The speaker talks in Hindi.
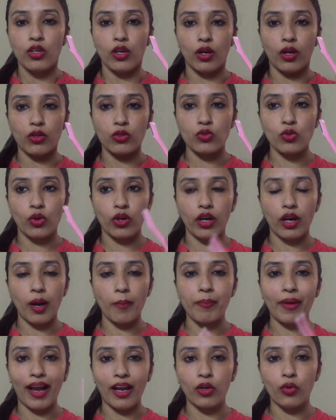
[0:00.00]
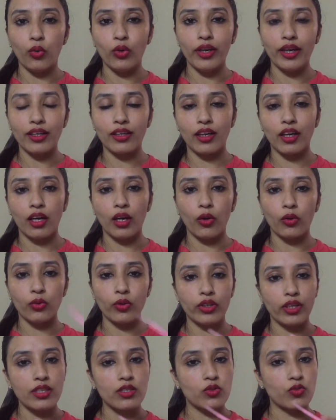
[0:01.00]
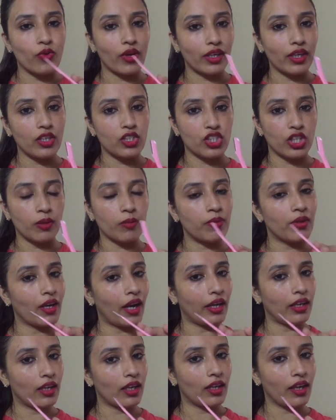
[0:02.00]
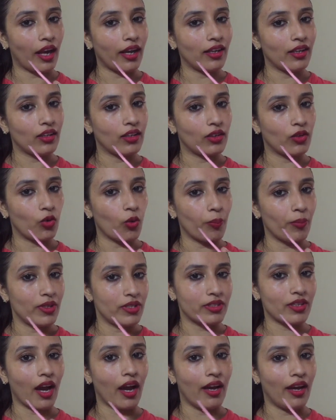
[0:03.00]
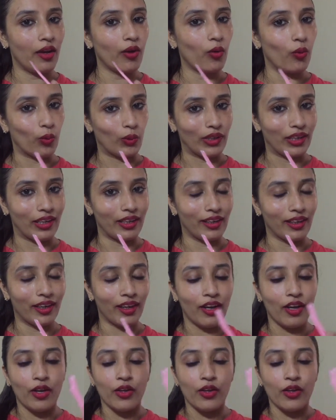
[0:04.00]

सो uh, so, अगर आप कैलकुलेट कर लो तो इट इज़ वेरी चीप ही नाइन्टी नाइन रुपीज़ का है ओनली